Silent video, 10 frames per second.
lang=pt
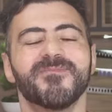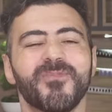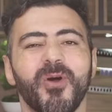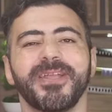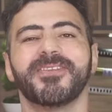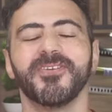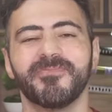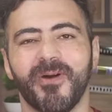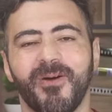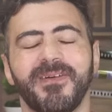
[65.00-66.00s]
Muito
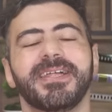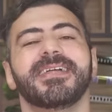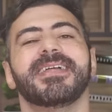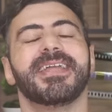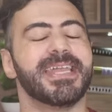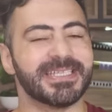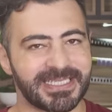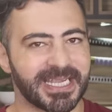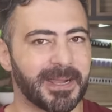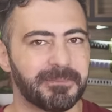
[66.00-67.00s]
bom!
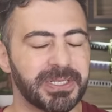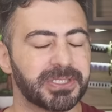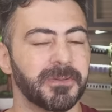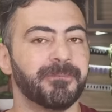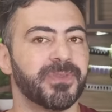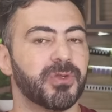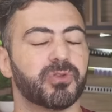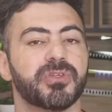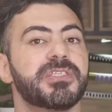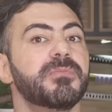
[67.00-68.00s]
esse capítulo e eu
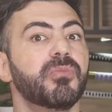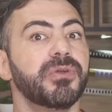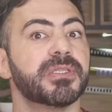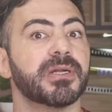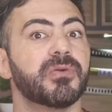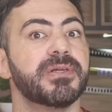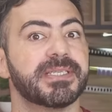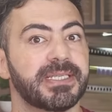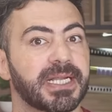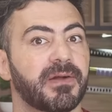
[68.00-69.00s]
trouxe muita
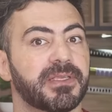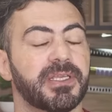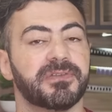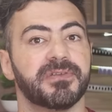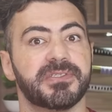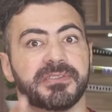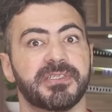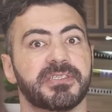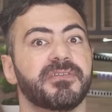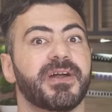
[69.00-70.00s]
coisa legal aqui que eu tenho
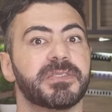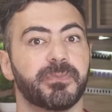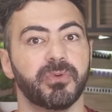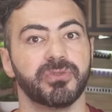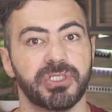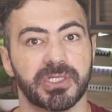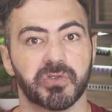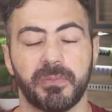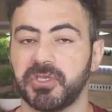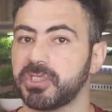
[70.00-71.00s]
certeza que vai explodir a
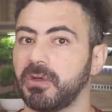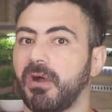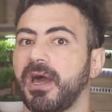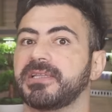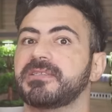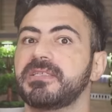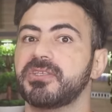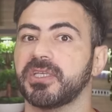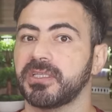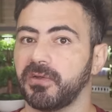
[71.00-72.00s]
sua mente. Então, ó,
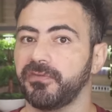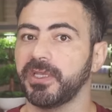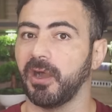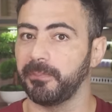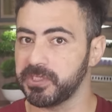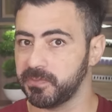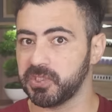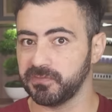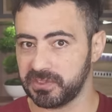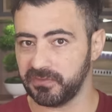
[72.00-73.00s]
assiste até o final,
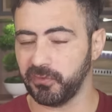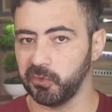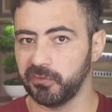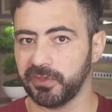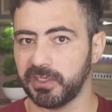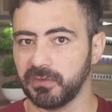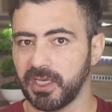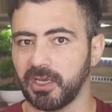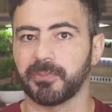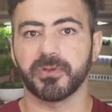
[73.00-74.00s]
principalmente se você for novo aqui no
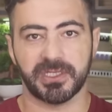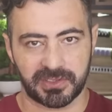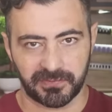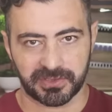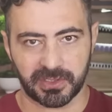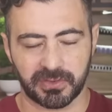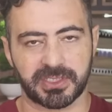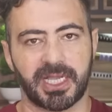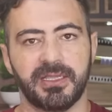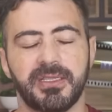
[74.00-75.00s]
canal, porque se você
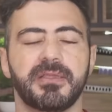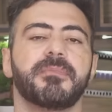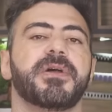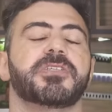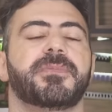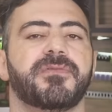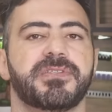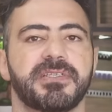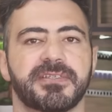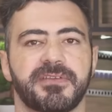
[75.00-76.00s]
gostar, peço para
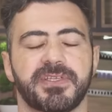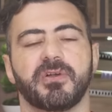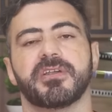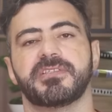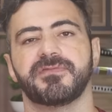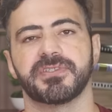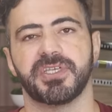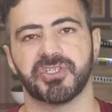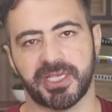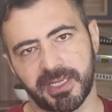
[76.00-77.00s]
você se inscrever Agora, se
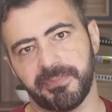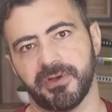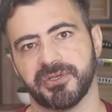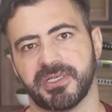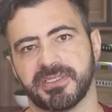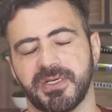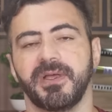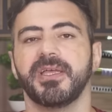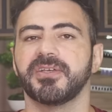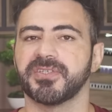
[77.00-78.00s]
você já é da pior geração,
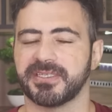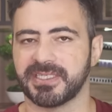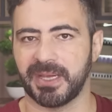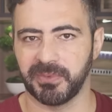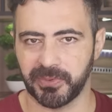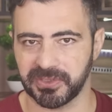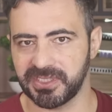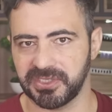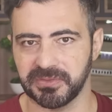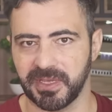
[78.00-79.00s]
já sabe o
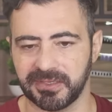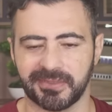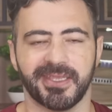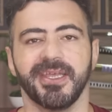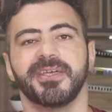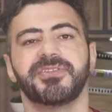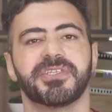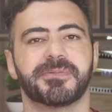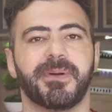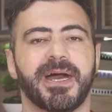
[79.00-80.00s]
procedimento aí.
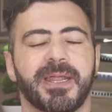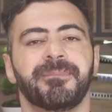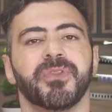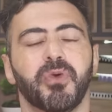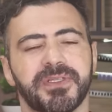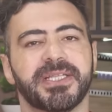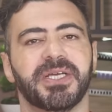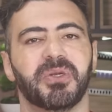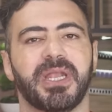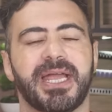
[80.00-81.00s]
Dispara o
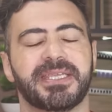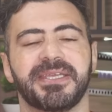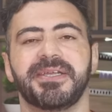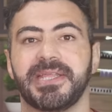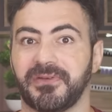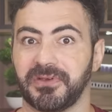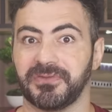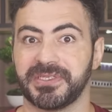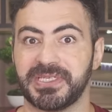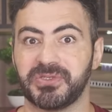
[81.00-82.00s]
dedão no like e agora com
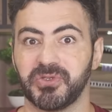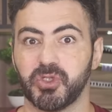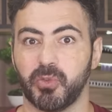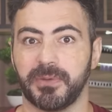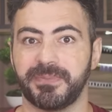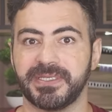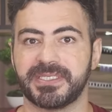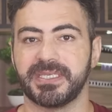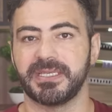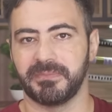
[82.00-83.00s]
vocês tudo sobre One
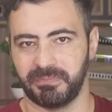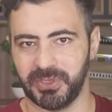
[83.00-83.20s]
Piece.